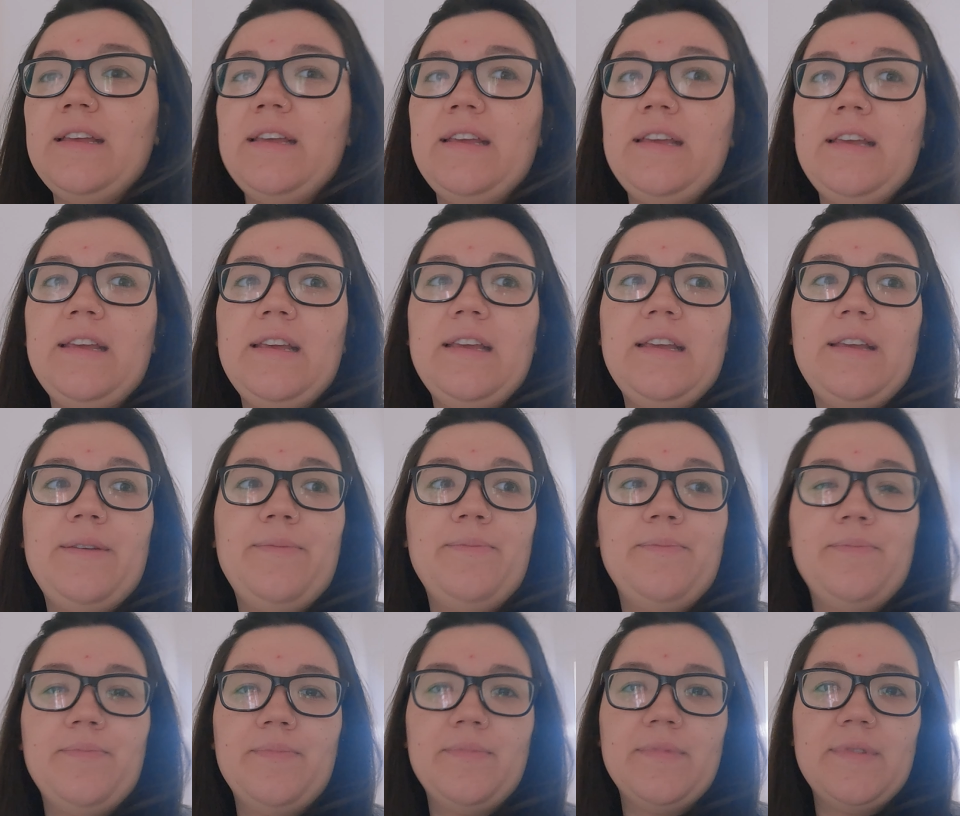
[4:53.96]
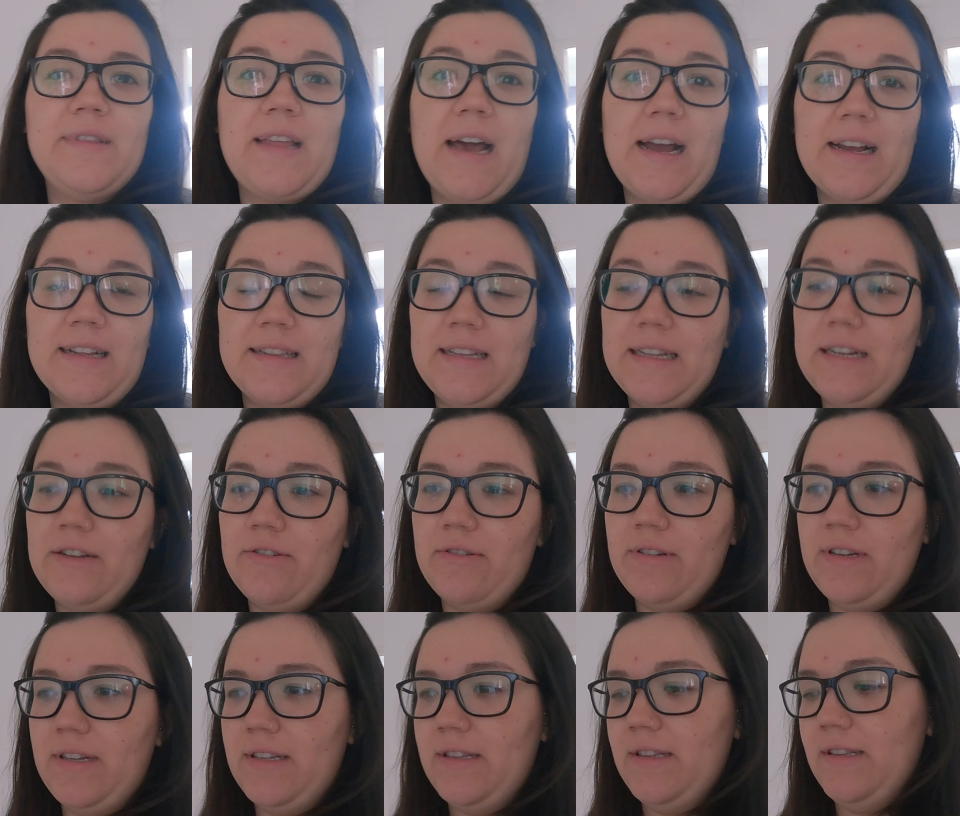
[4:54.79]
E da Agatha
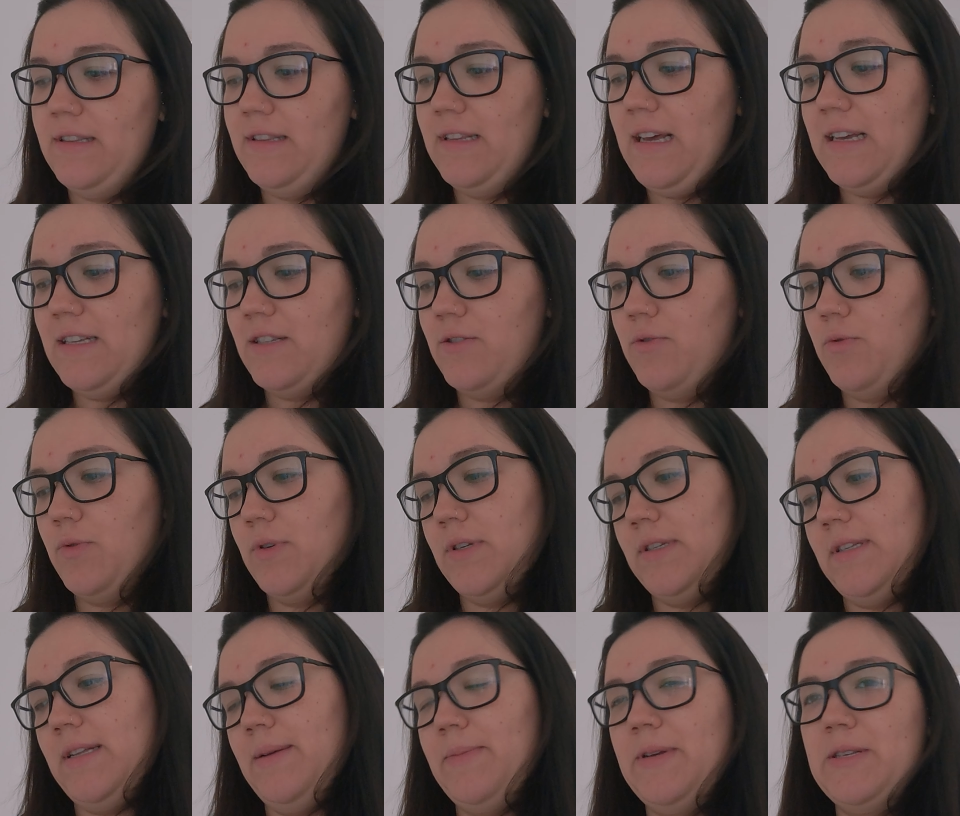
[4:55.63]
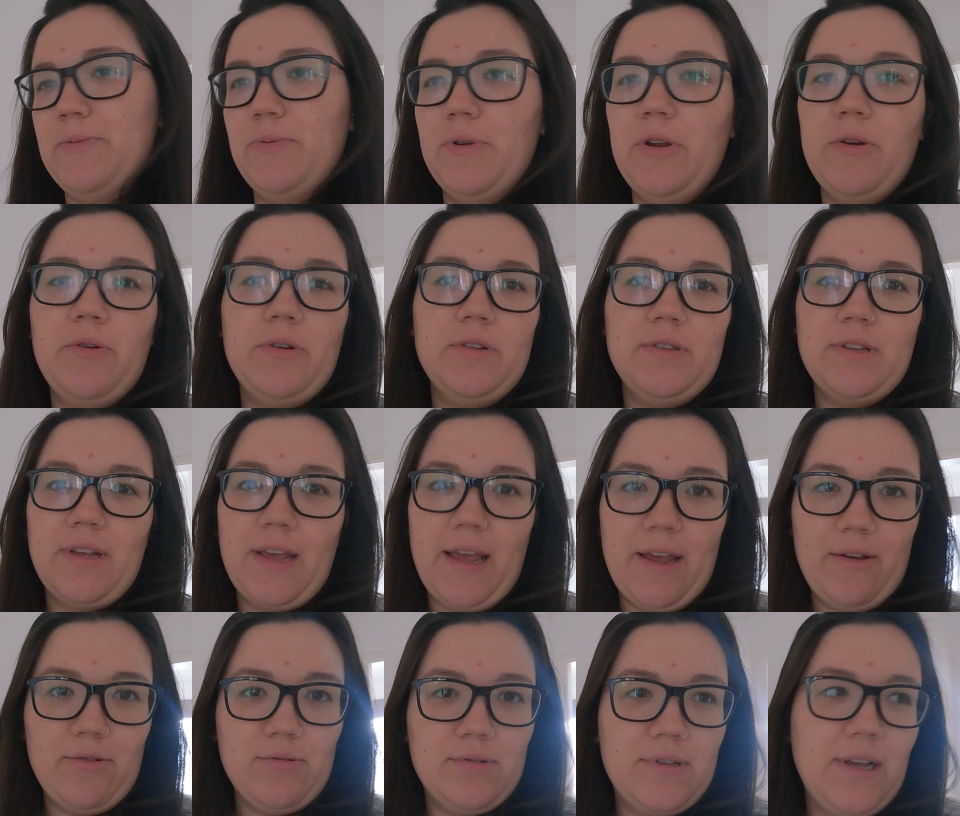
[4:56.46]
não, né? Das duas, né? Mas por enquanto
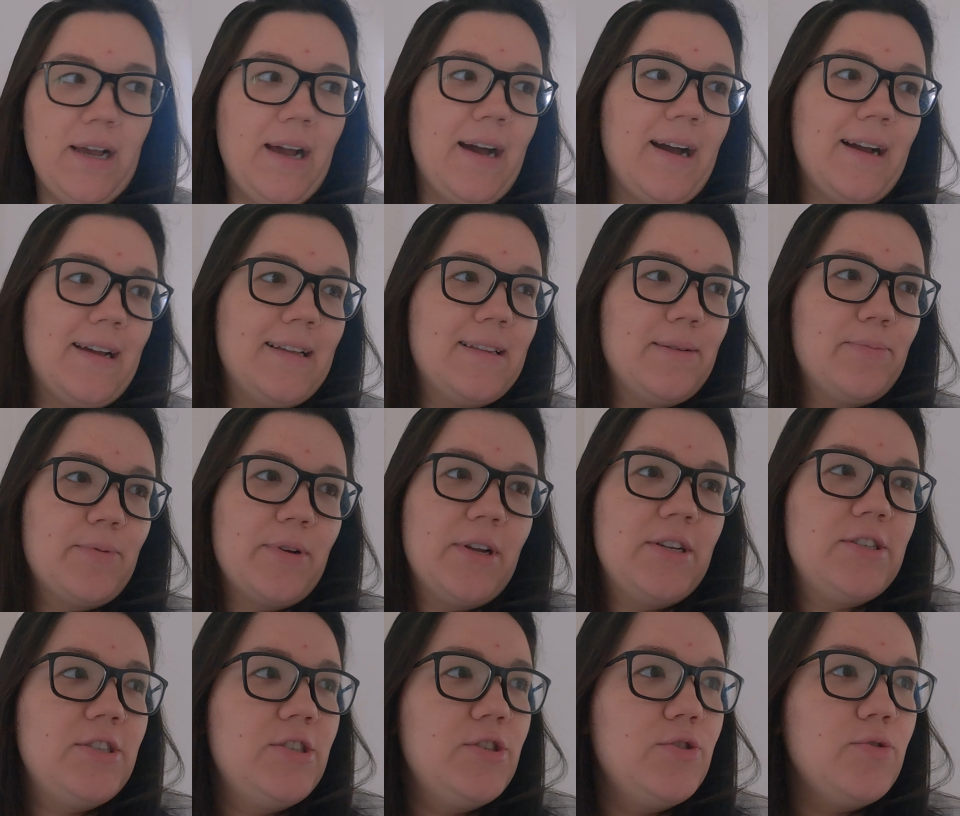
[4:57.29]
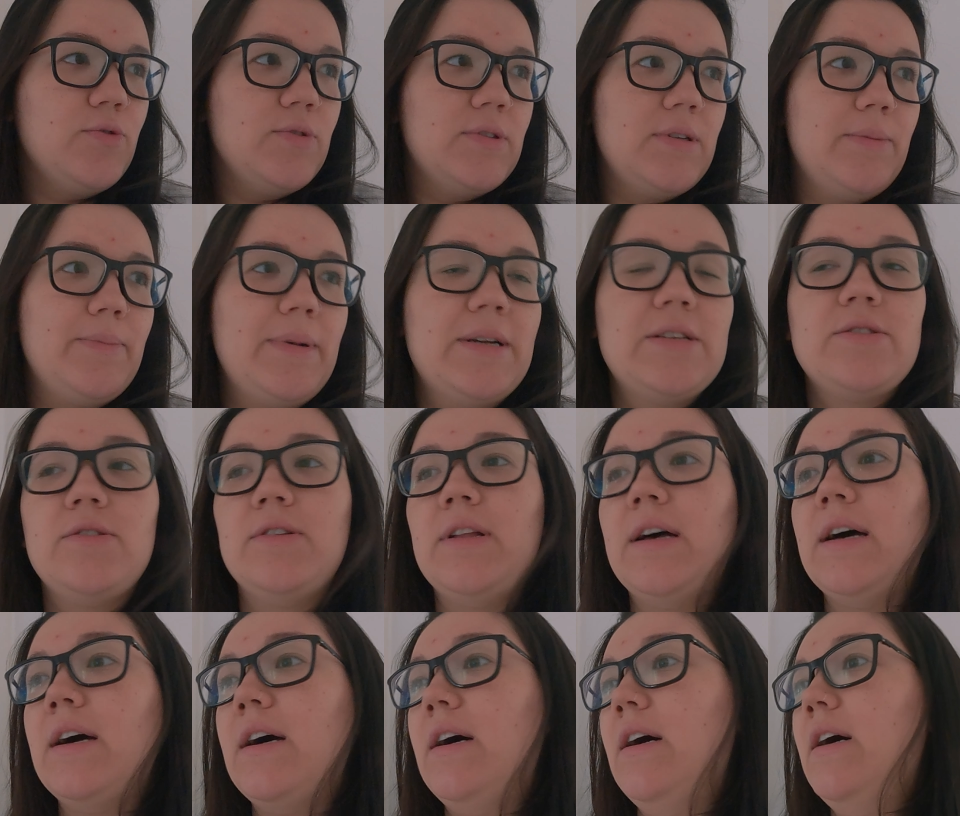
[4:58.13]
quem usa é a Agatha porque a gente usa mais o
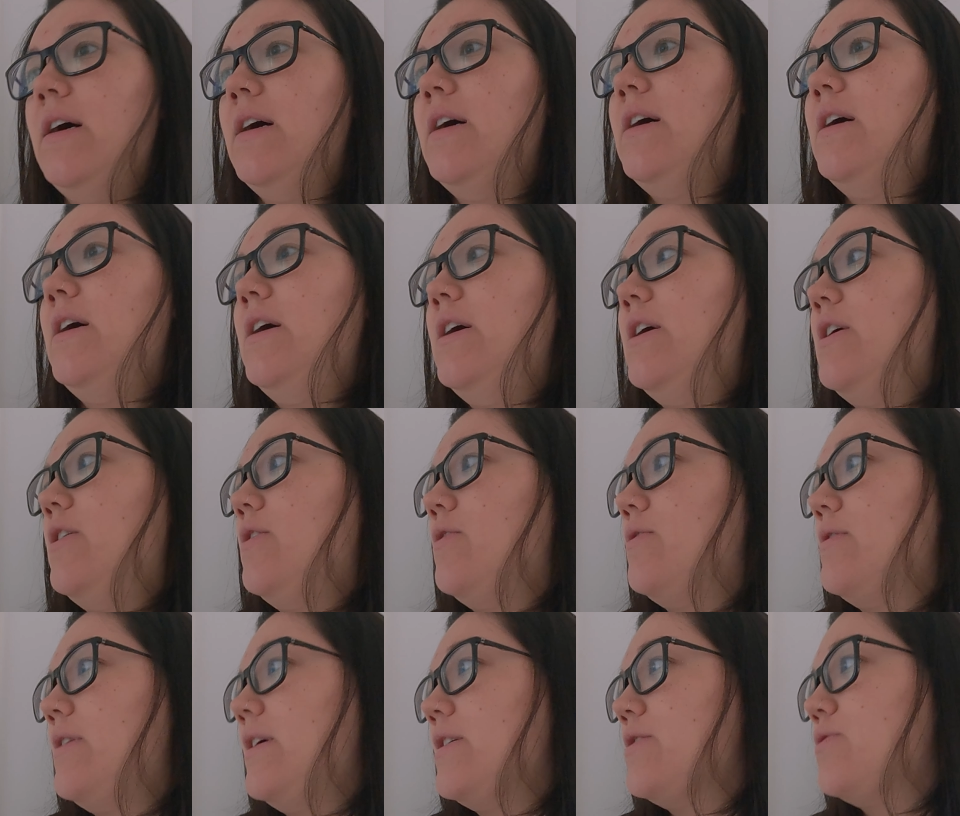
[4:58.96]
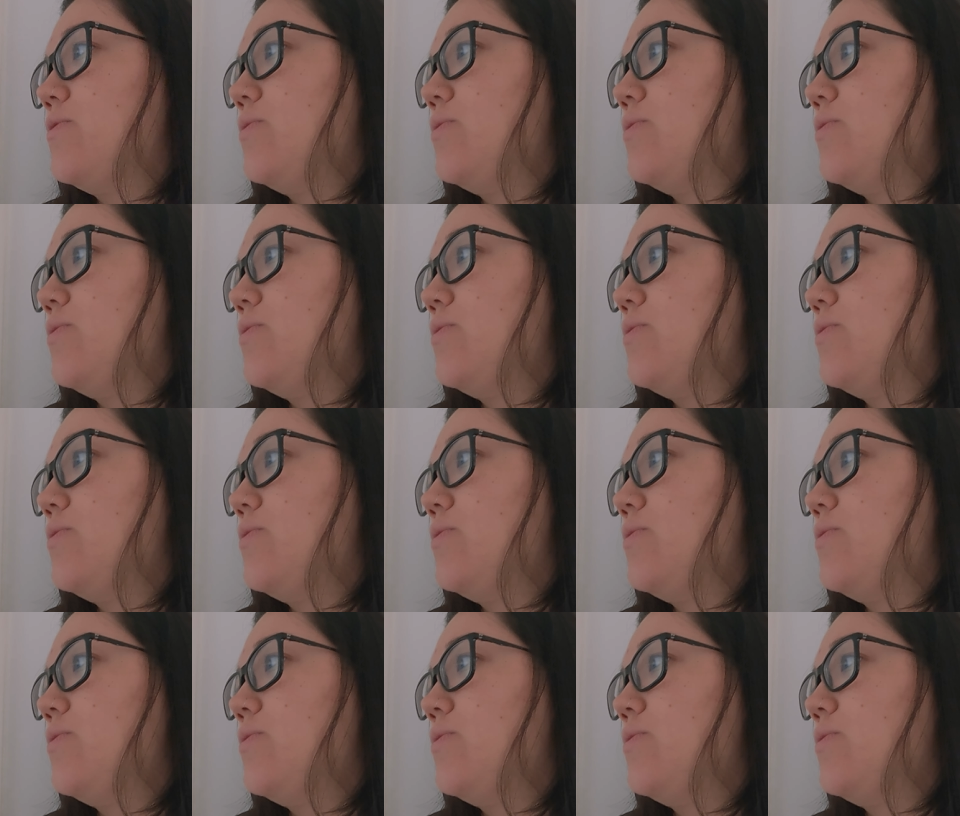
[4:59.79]
da, o da